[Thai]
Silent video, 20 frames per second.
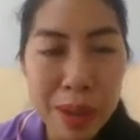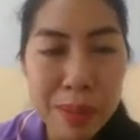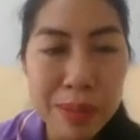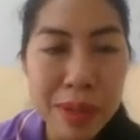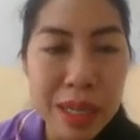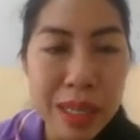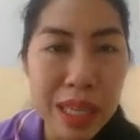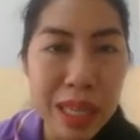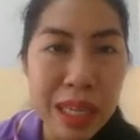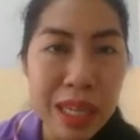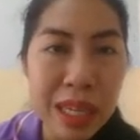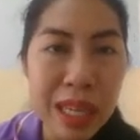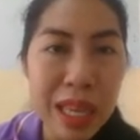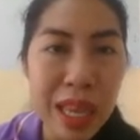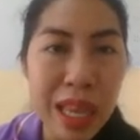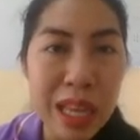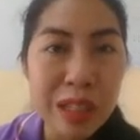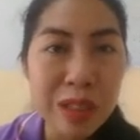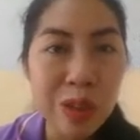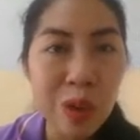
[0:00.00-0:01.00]
เมื่อกี้นี่เอ
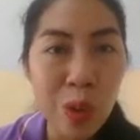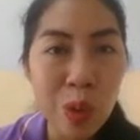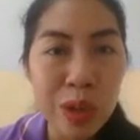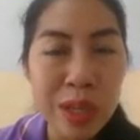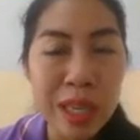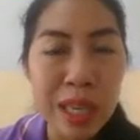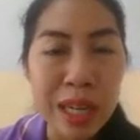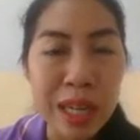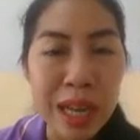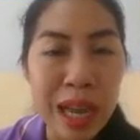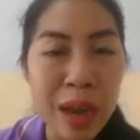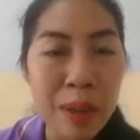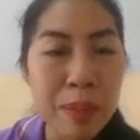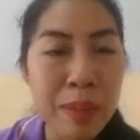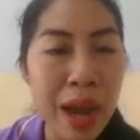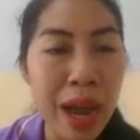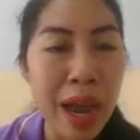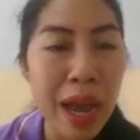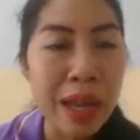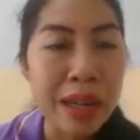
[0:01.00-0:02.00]
งตรงเขียน
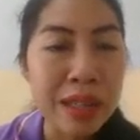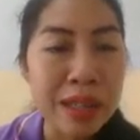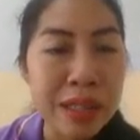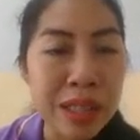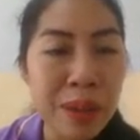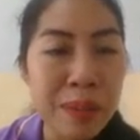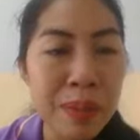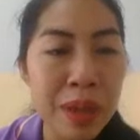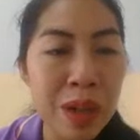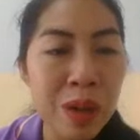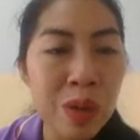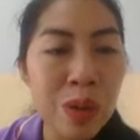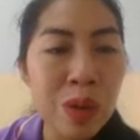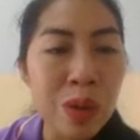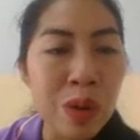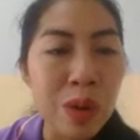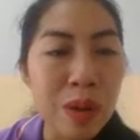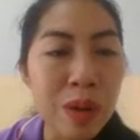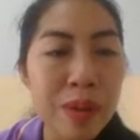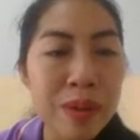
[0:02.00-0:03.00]
คำอ่านใช่ไหมลูก